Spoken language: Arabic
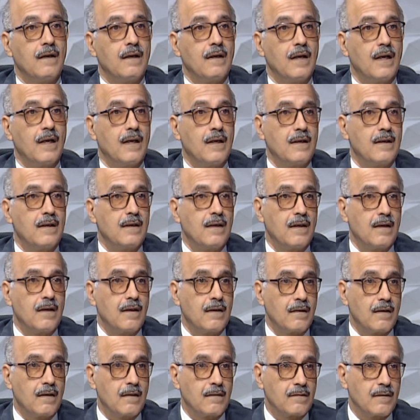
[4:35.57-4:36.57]
لأن
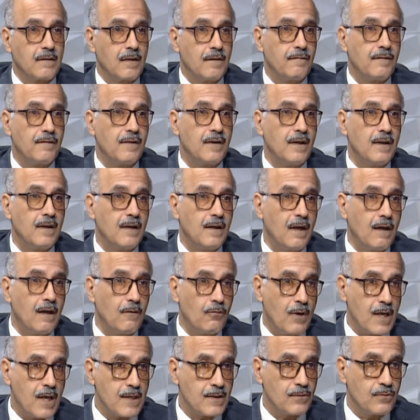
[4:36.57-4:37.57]
الطفل
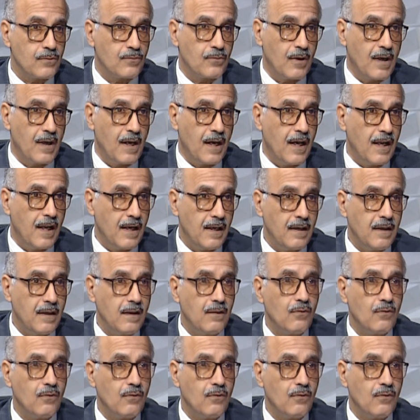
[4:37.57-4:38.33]
وزنه أقل